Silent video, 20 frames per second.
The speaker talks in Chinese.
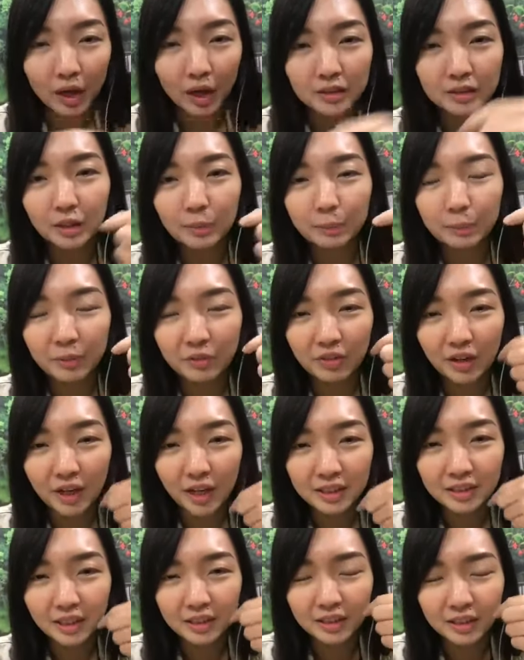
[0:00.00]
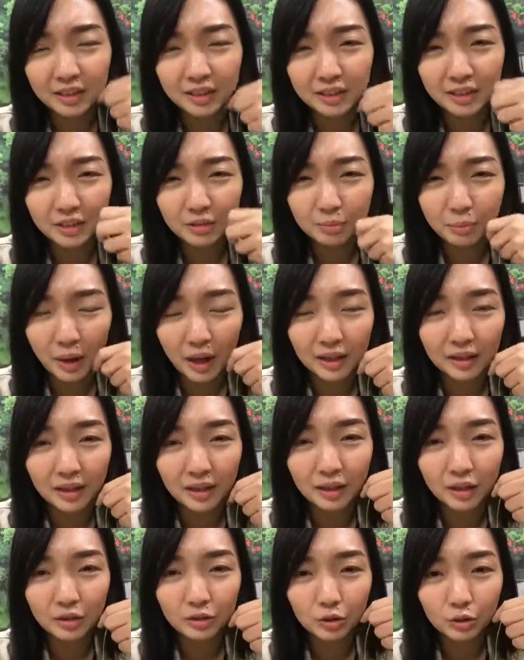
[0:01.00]
好像比方来讲，你已经把那
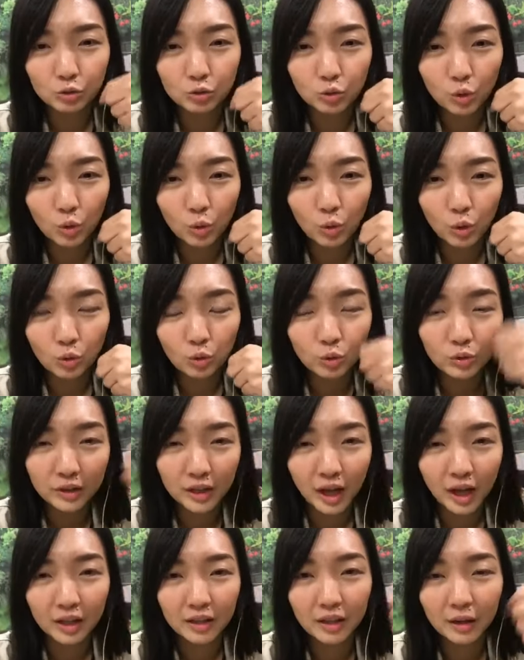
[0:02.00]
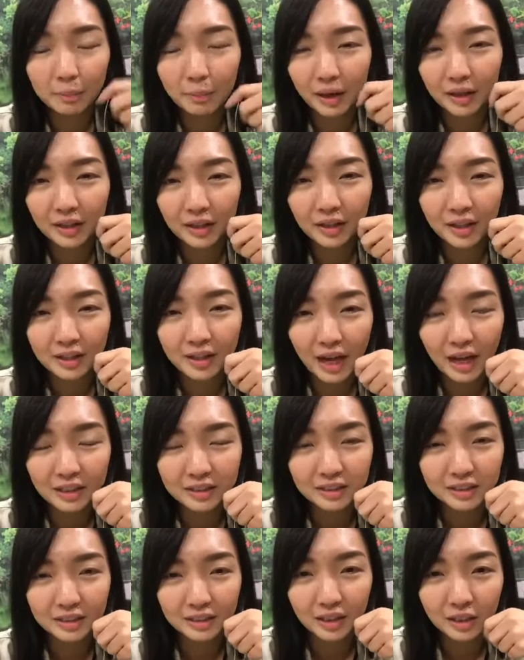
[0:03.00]
个你有做过 root c a n n 把那个牙
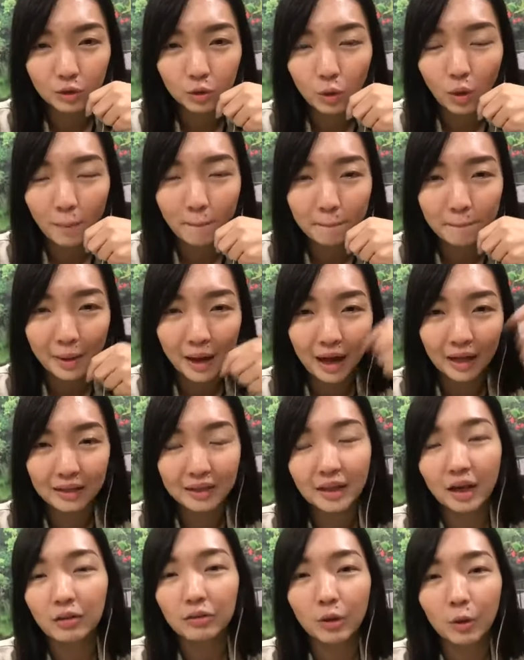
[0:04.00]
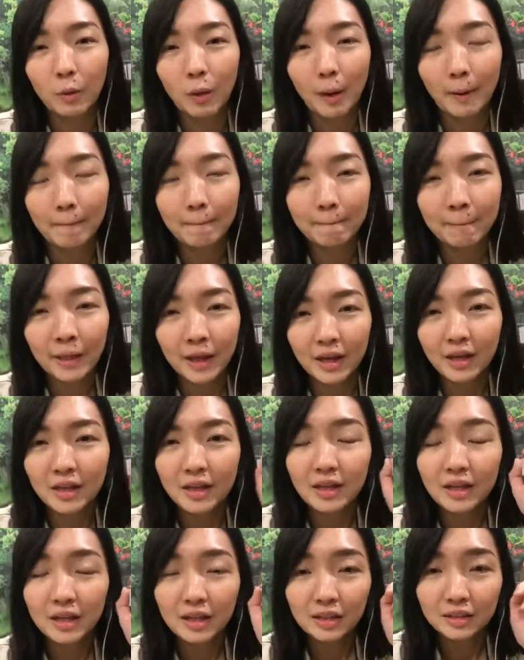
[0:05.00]
齿根管拔掉的话，哎，
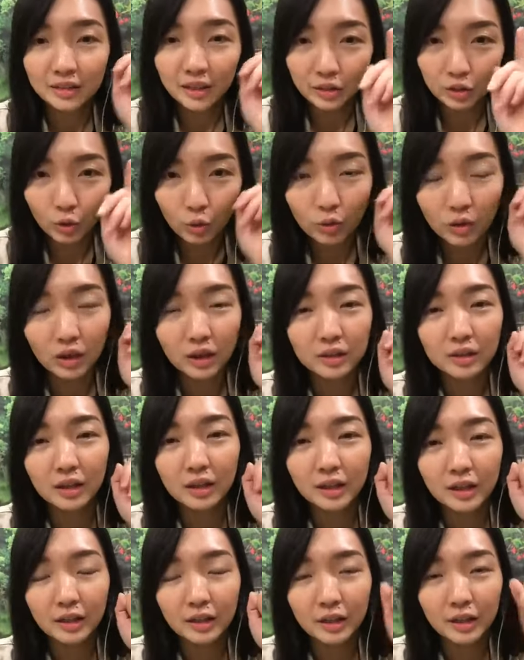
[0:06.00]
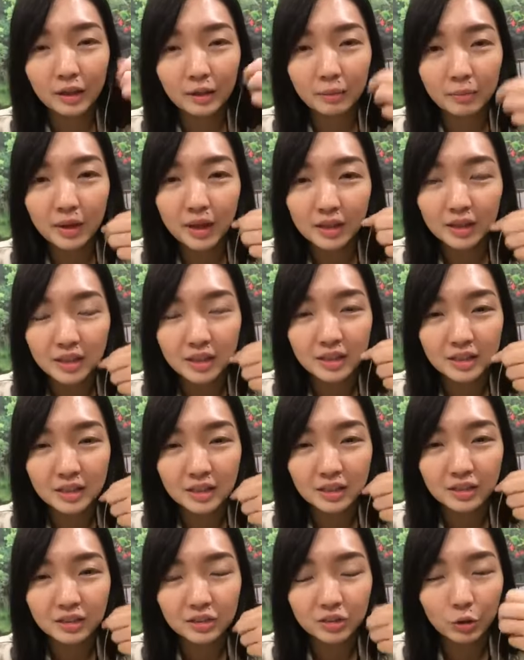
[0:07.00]
这样有可能你里面已
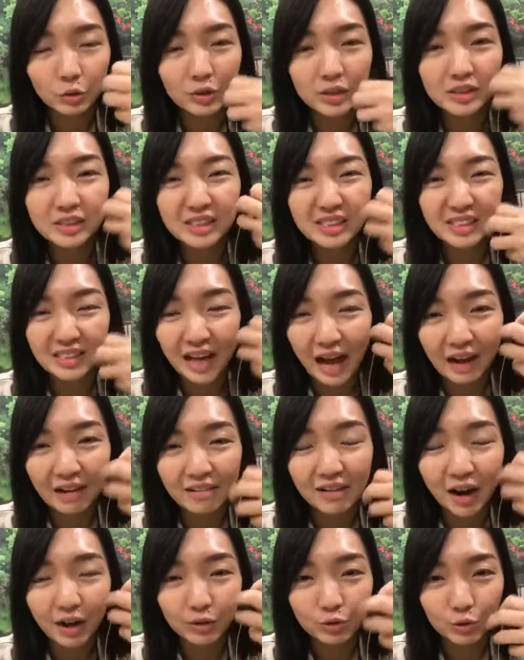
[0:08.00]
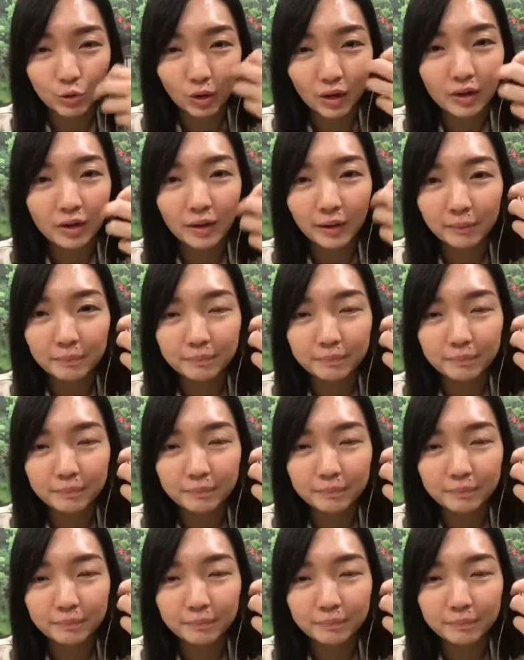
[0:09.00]
经有一支感染源了，